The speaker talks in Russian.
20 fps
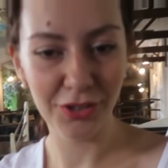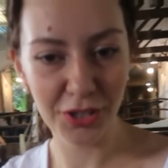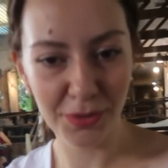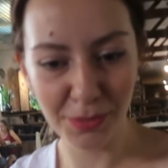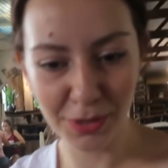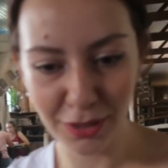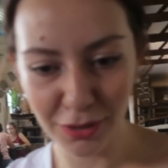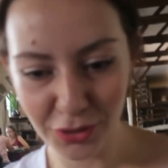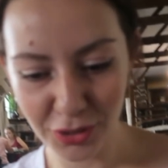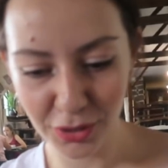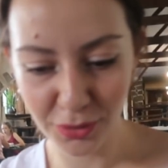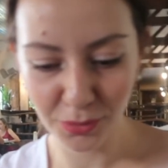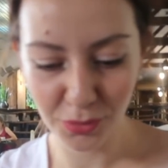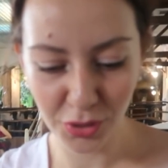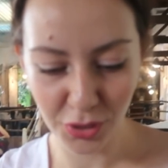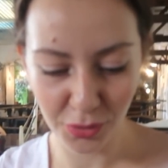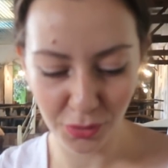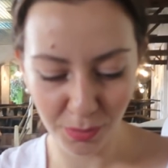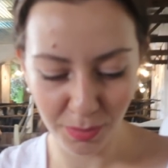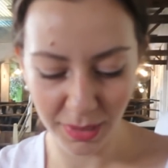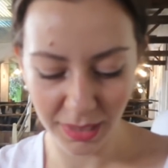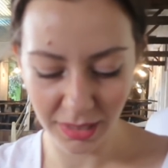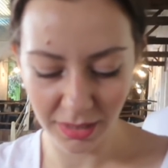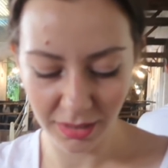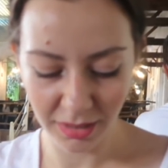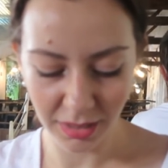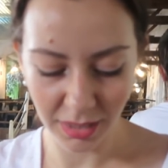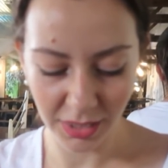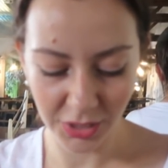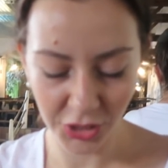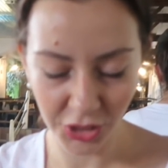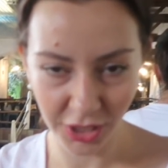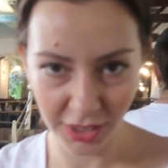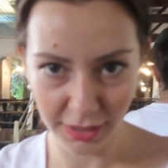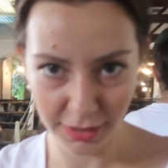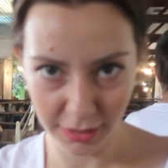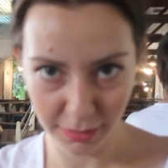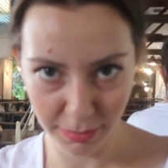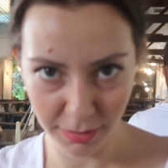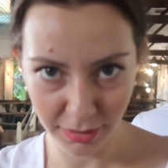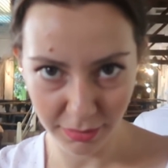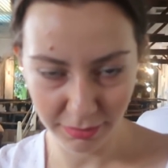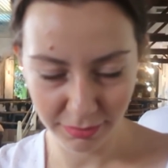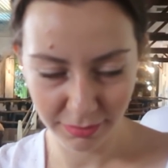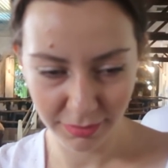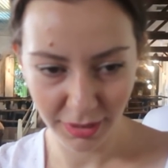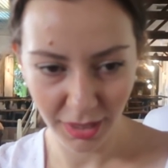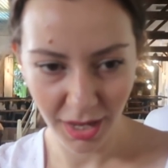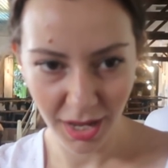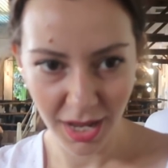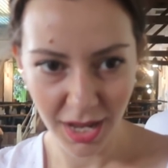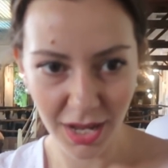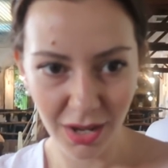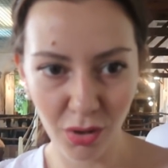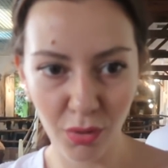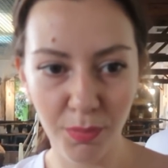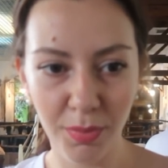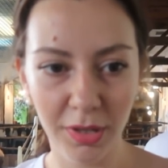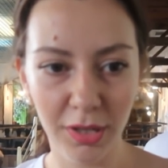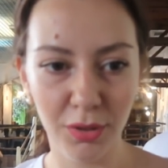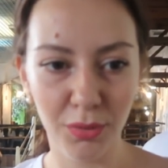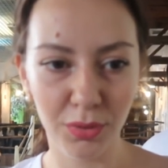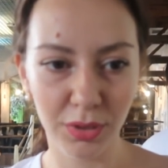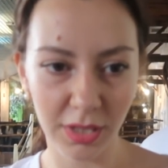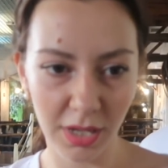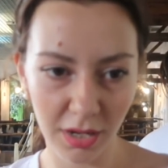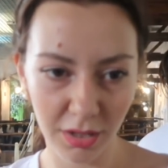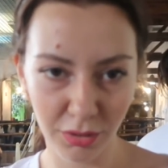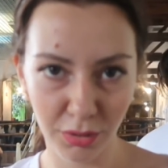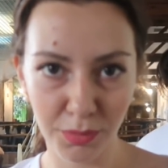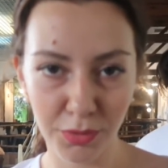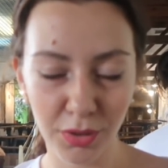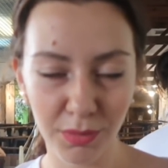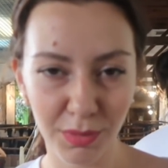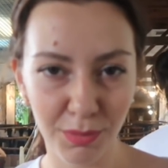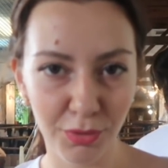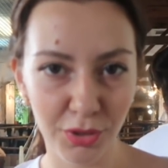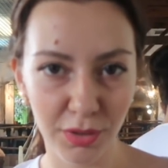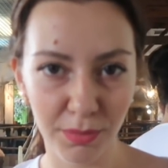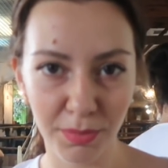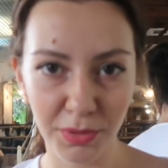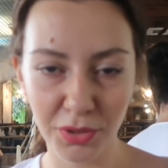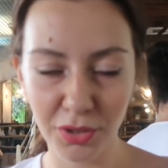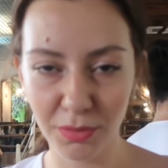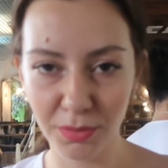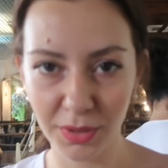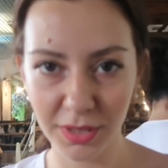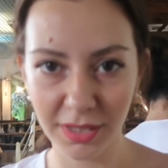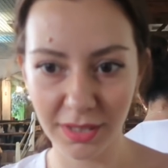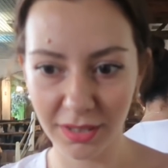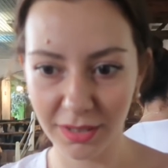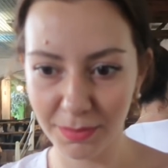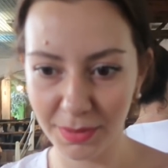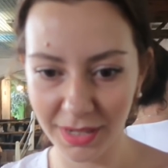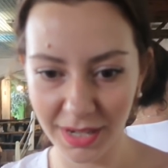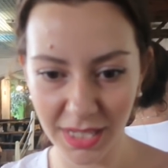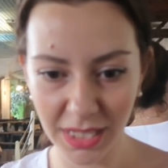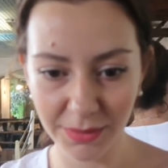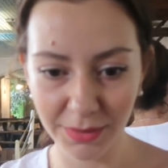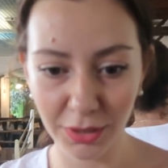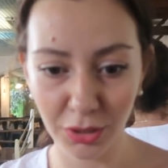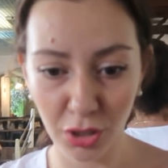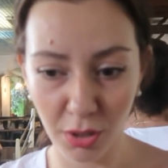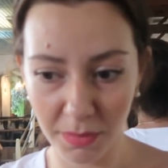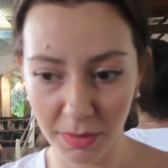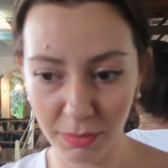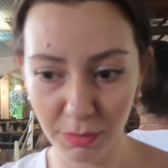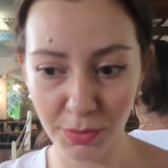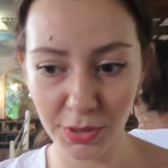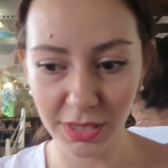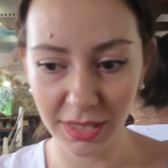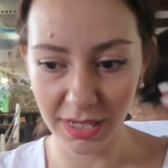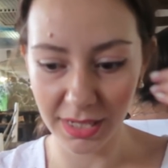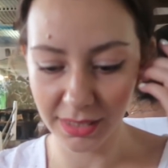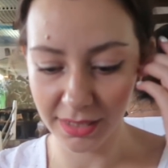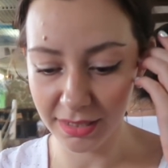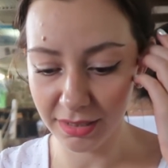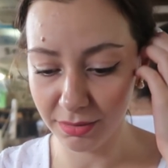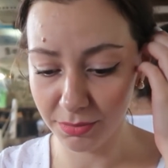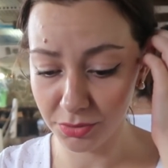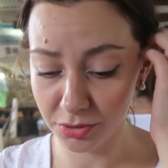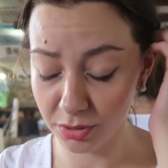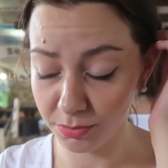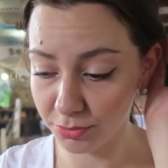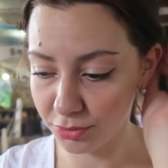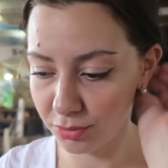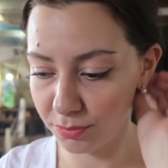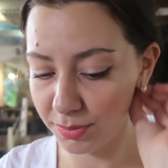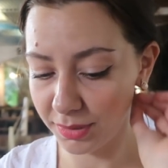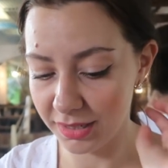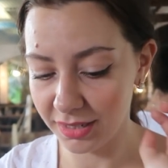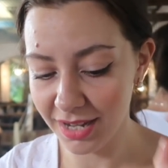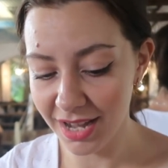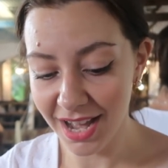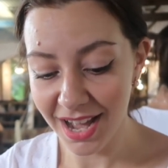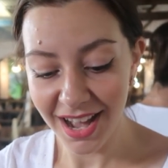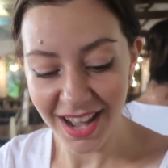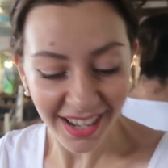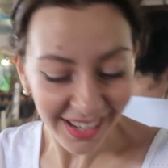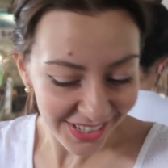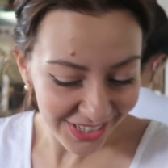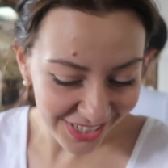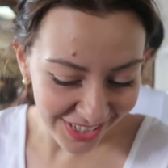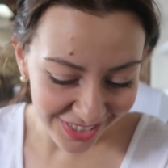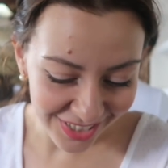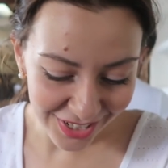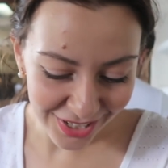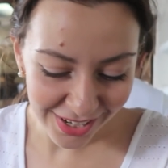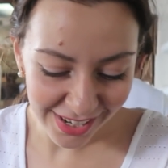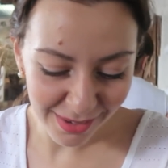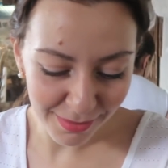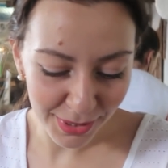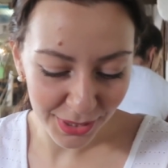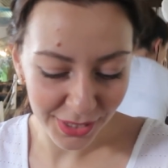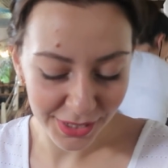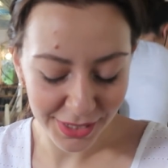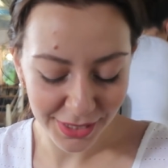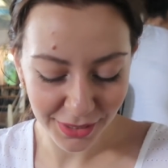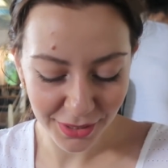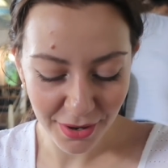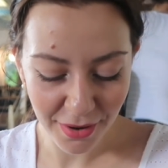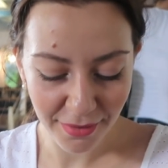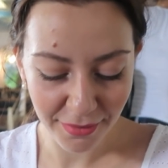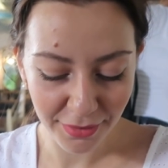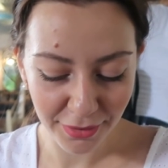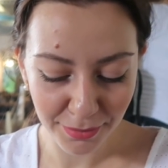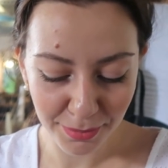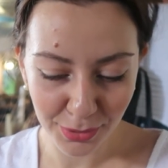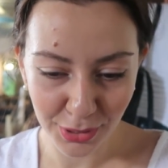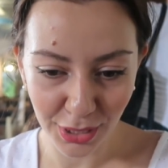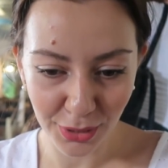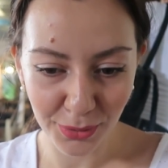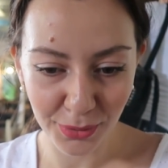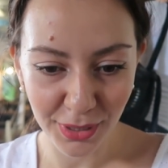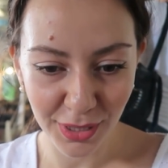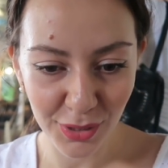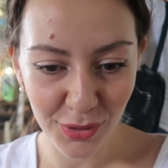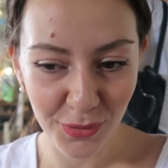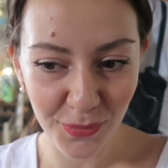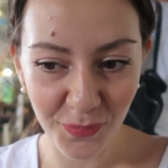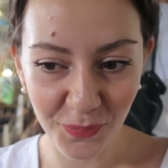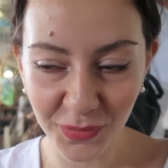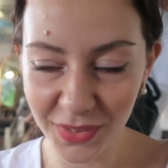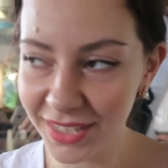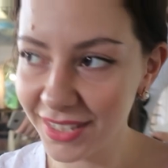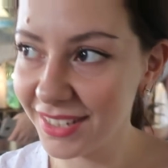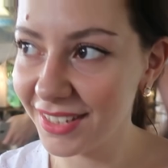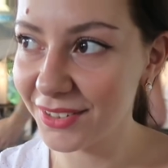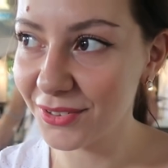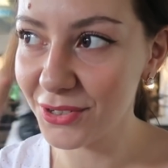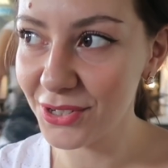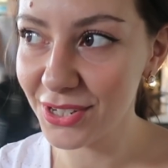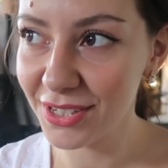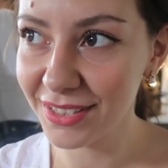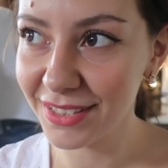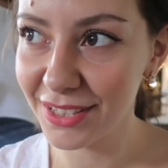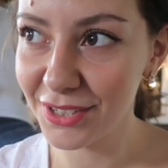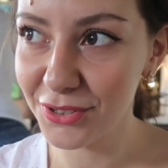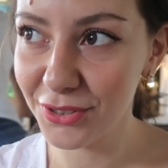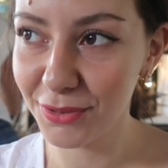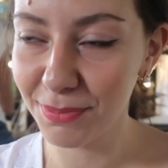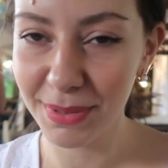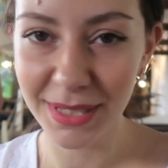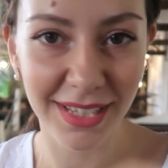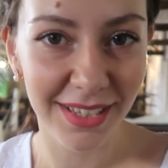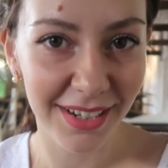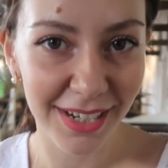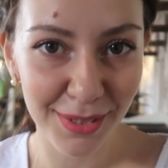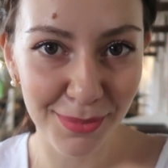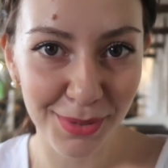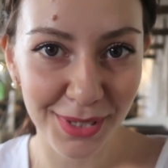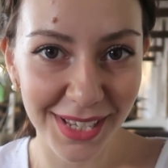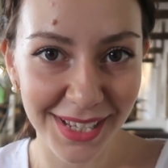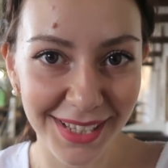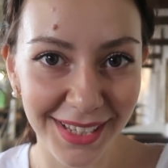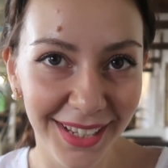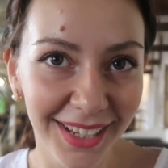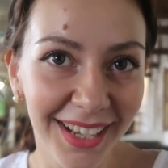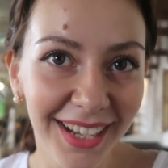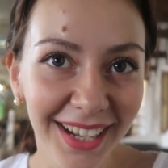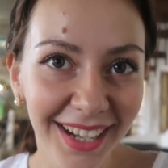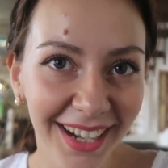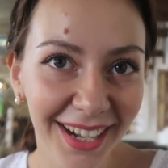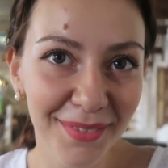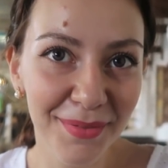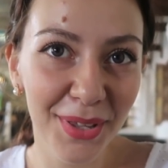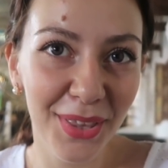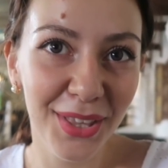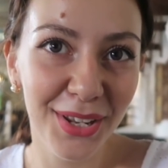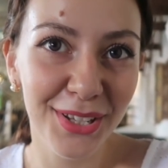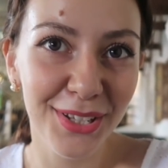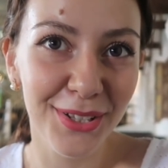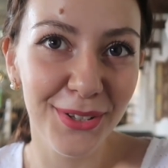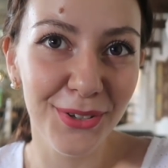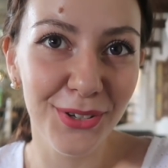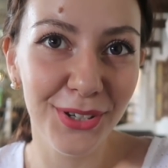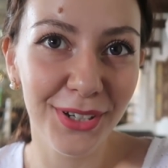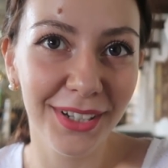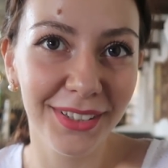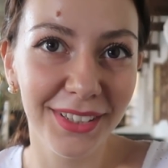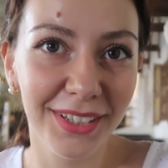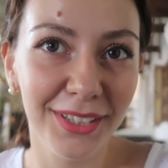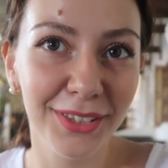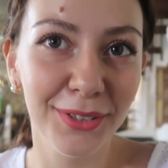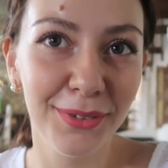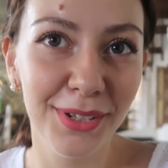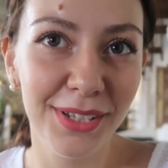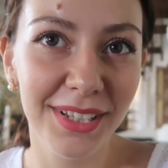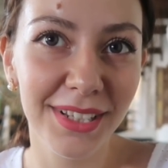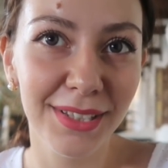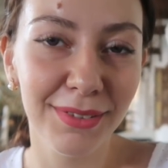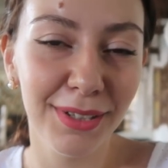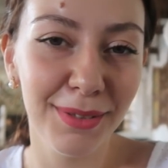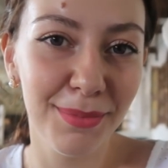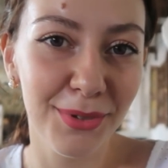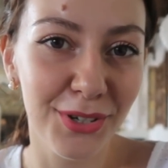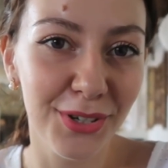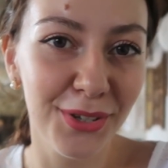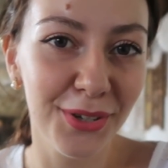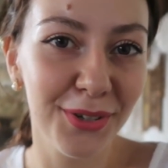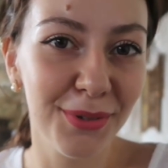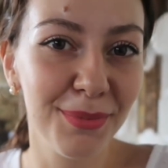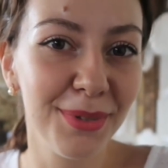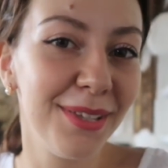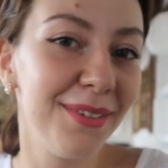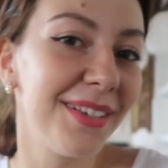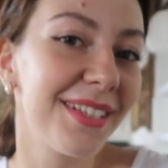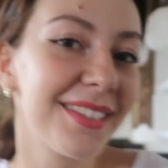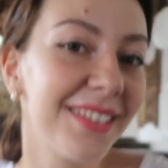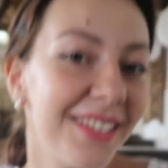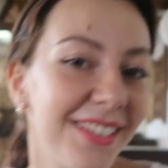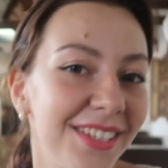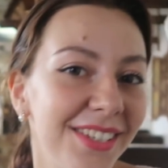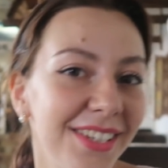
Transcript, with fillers: Короче, мы с Лешей уже купили очки себе, купили рюкзак. Ну все, мы будем подробности Думаю, дома, покажем. Рассказываем, что мы купили. А сейчас зашли обедать э, в Позату Пату. И хочется сказать, что последний раз мы здесь обедали с Лешей, когда готовились к свадьбе, жены никому не